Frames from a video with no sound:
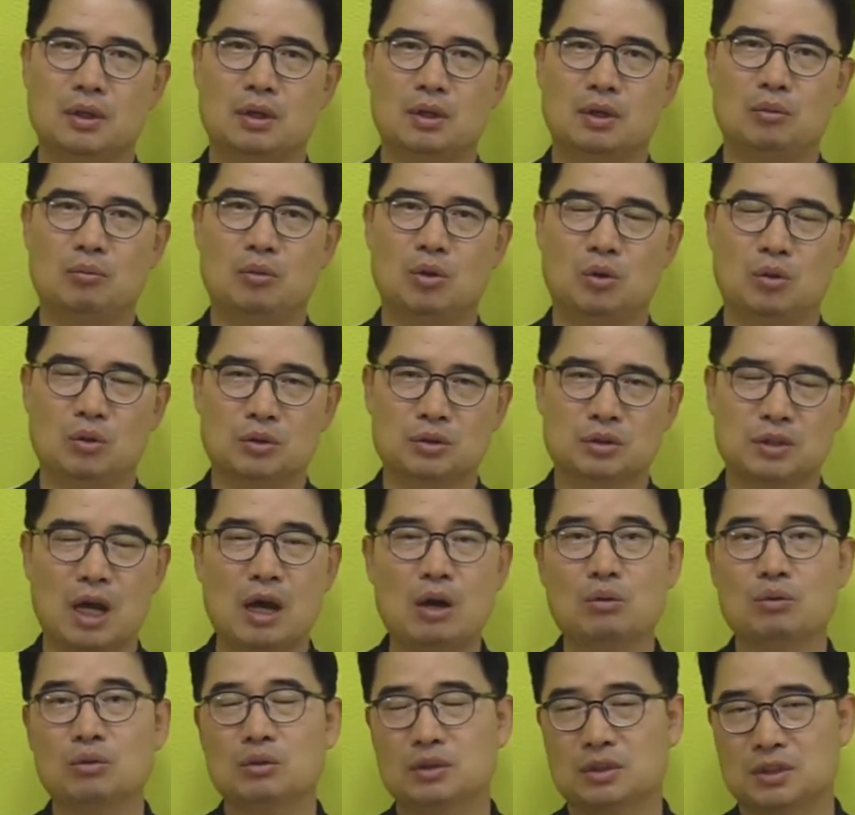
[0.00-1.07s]
뭐
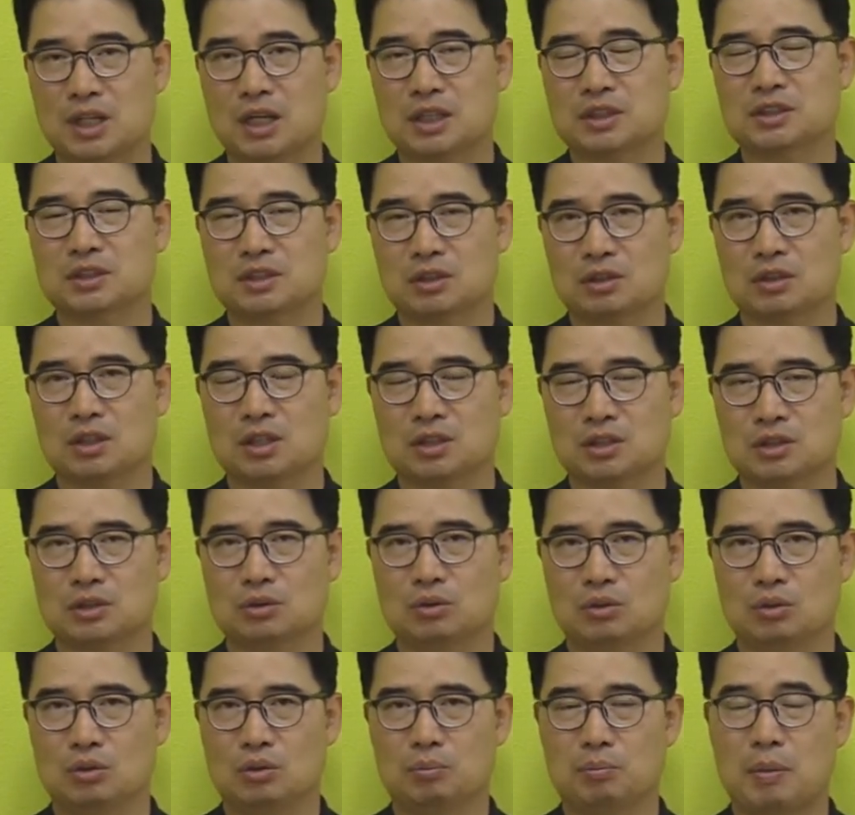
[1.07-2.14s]
사울은 그 당시 그렇다
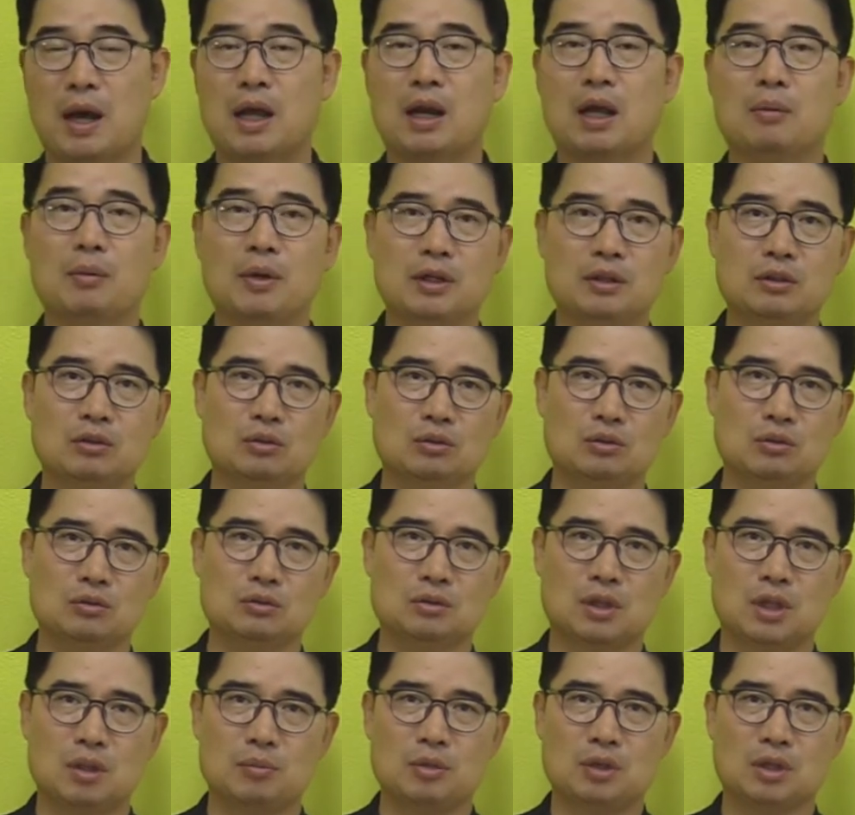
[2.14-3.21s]
치고 바나바는 어떤
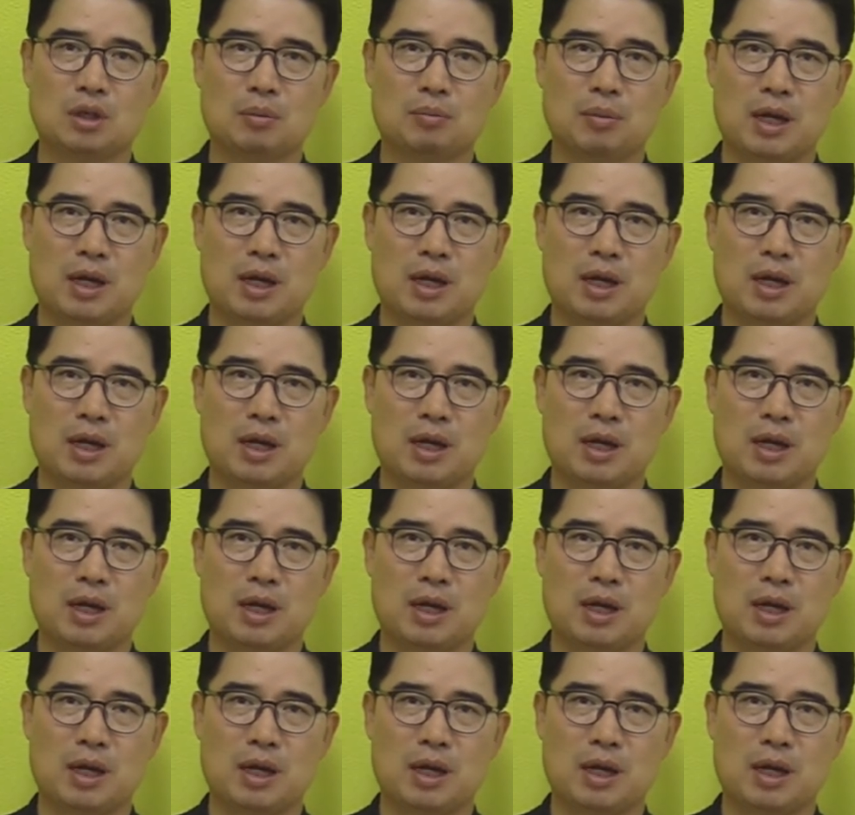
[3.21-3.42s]
사람입니까?